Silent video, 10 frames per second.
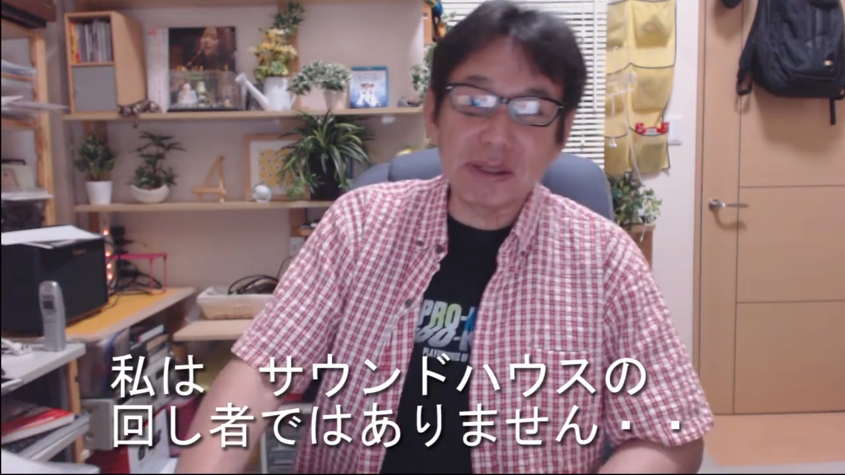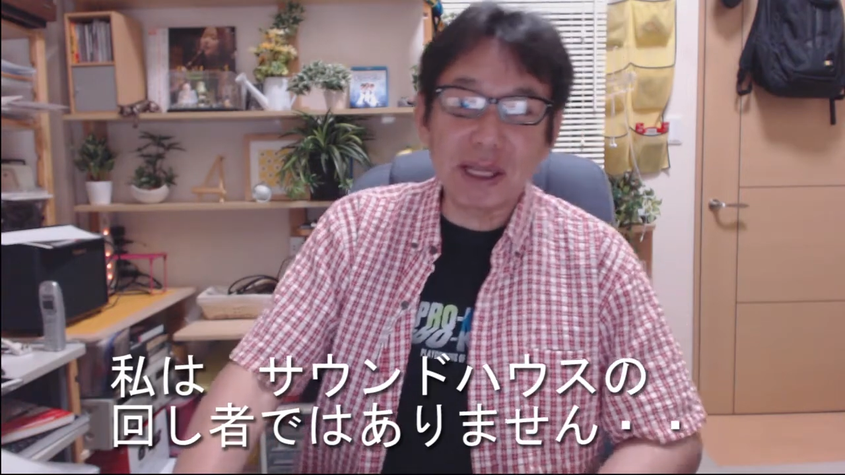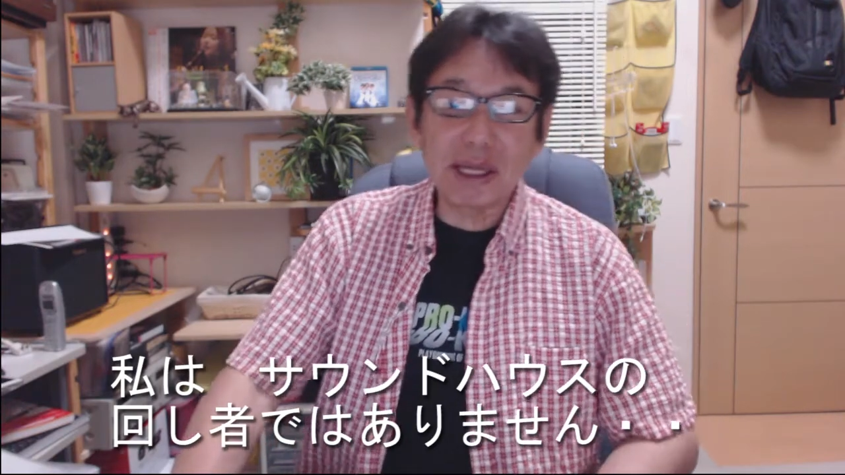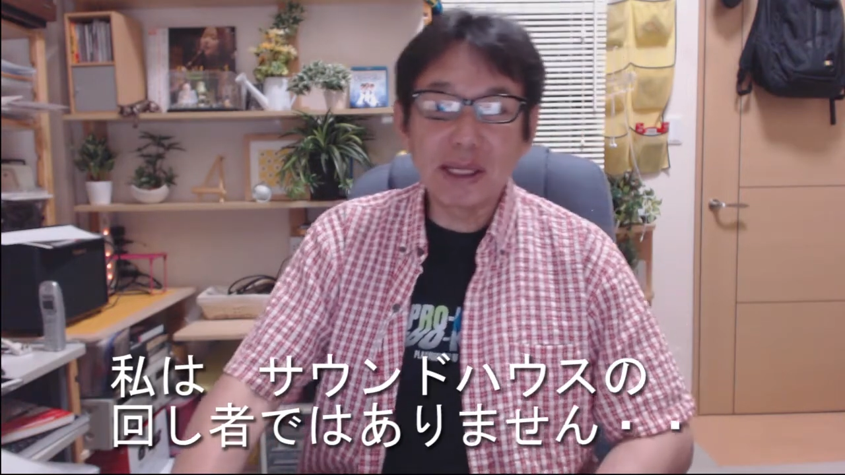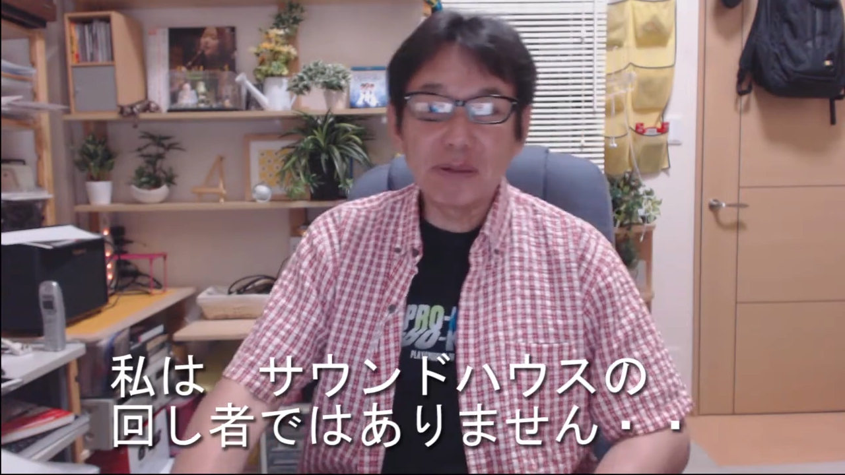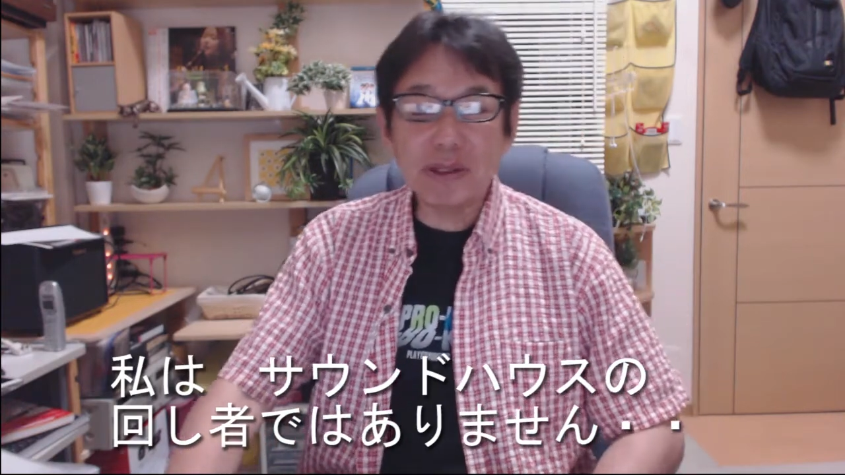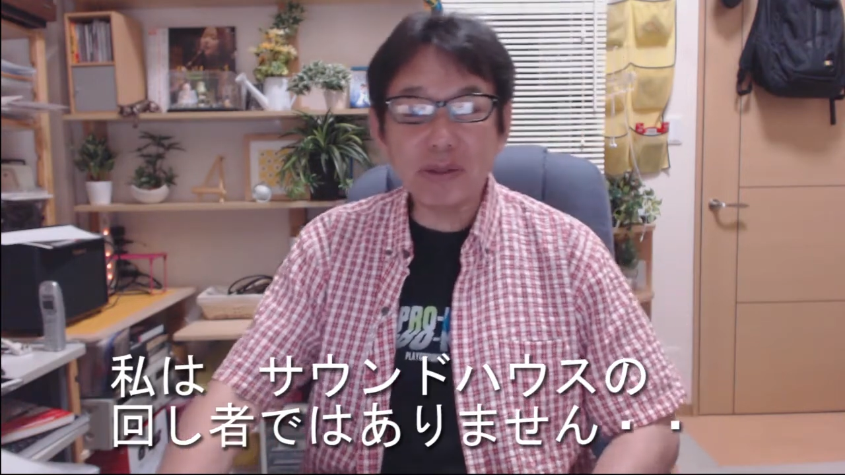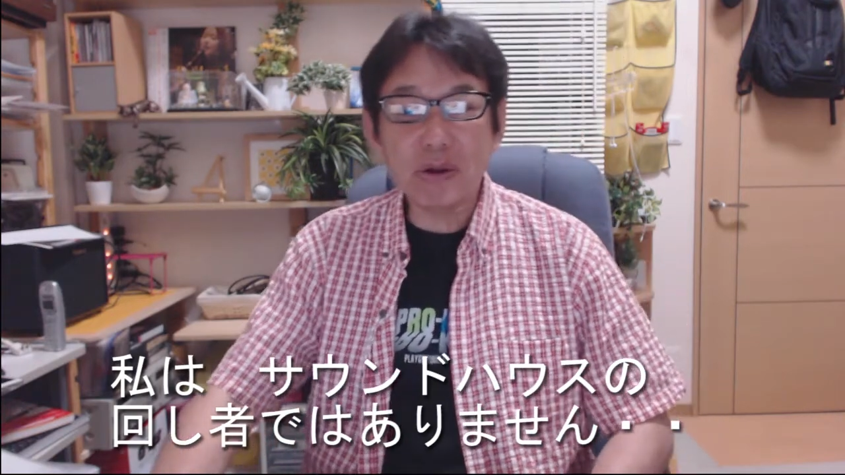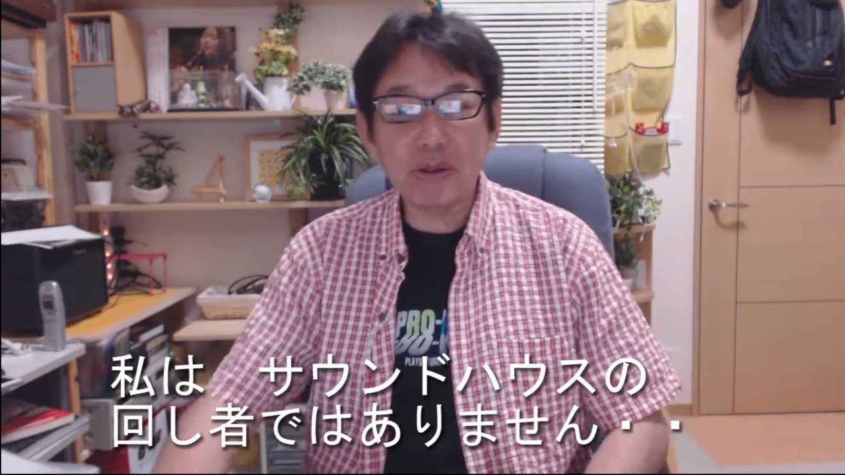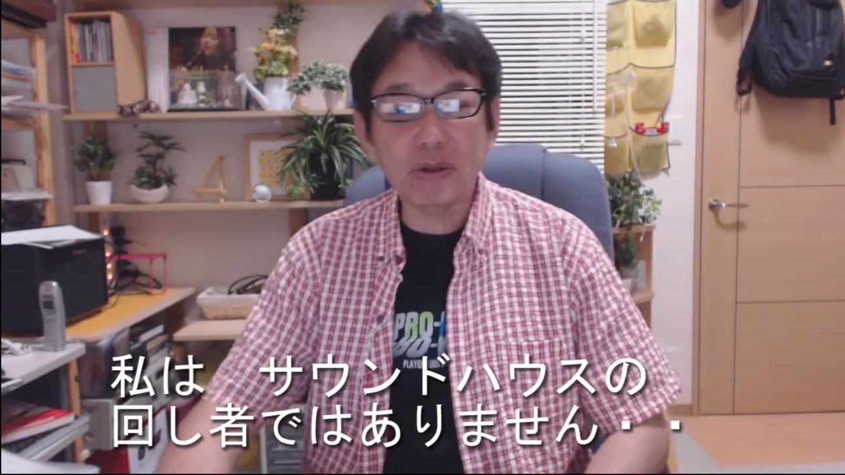どねまあ
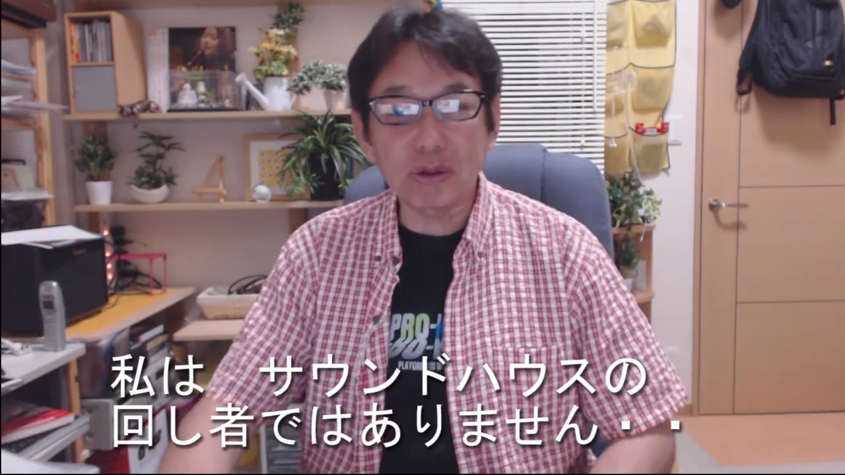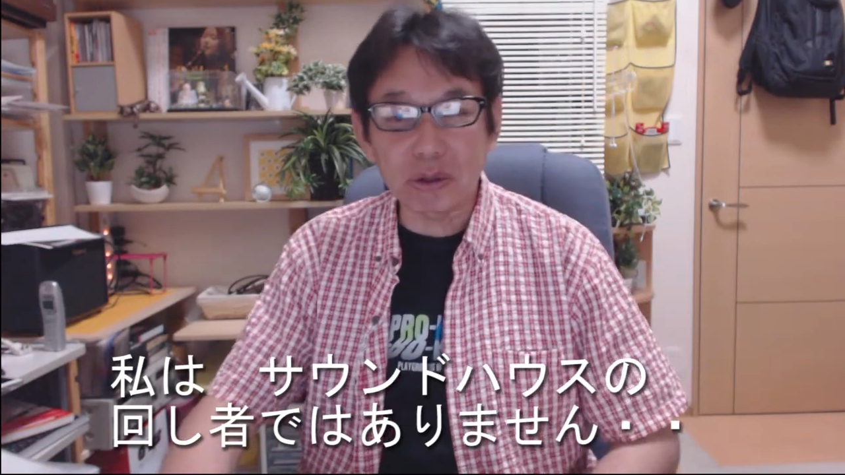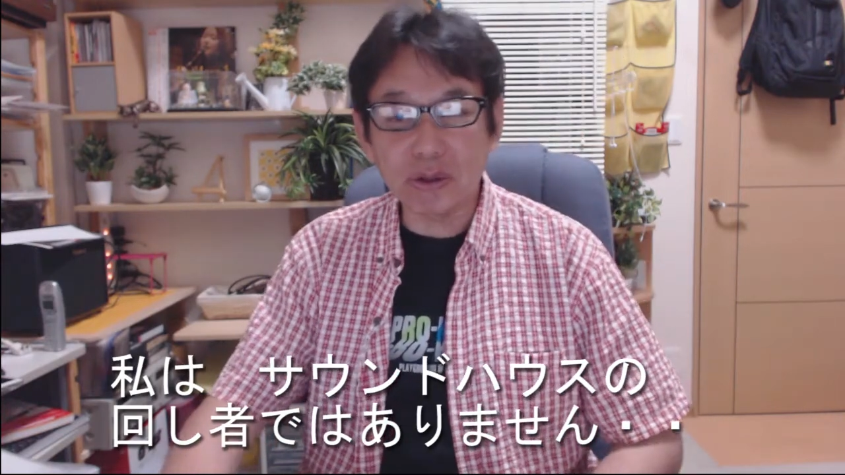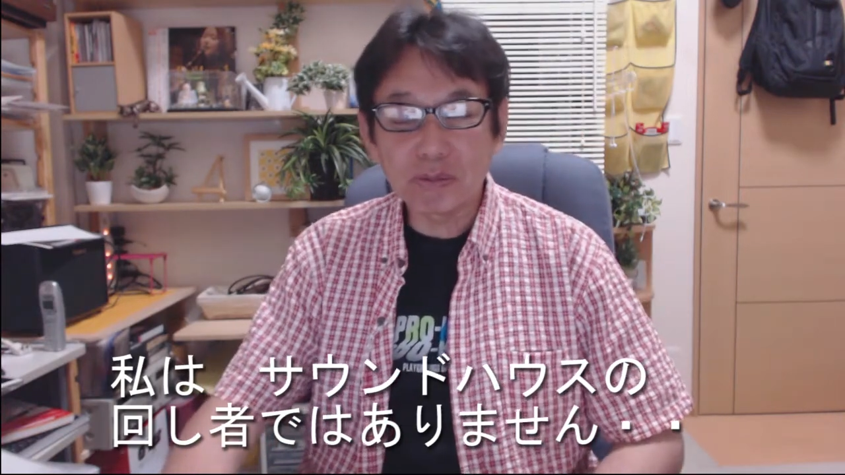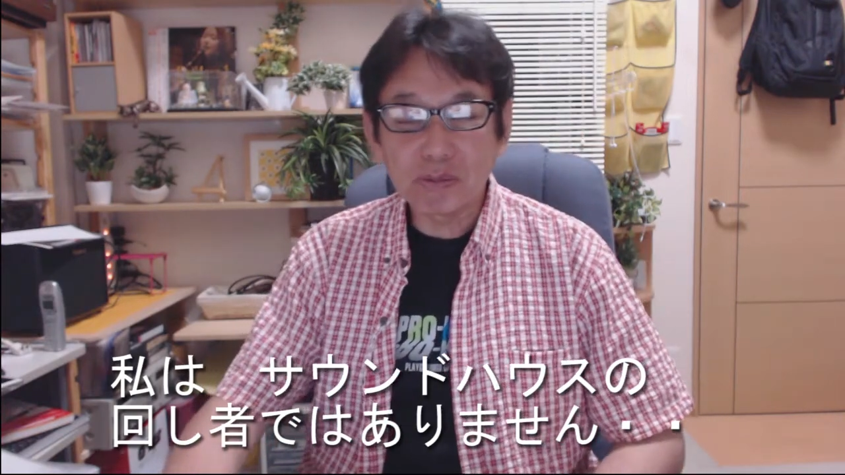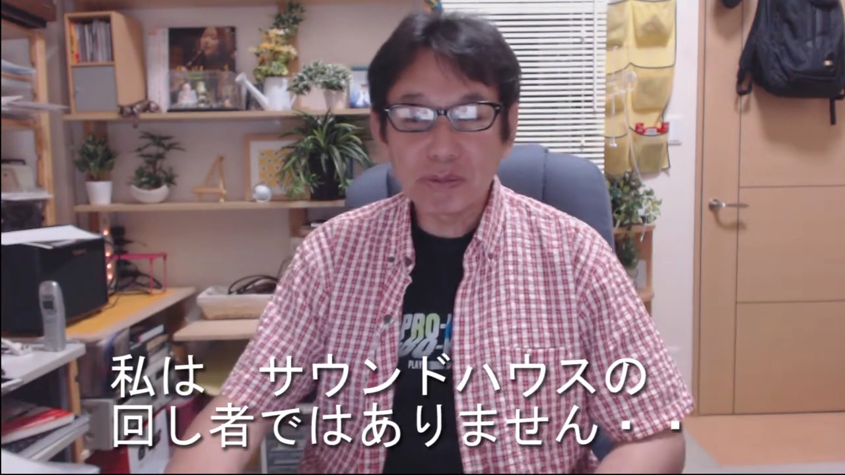そこそこの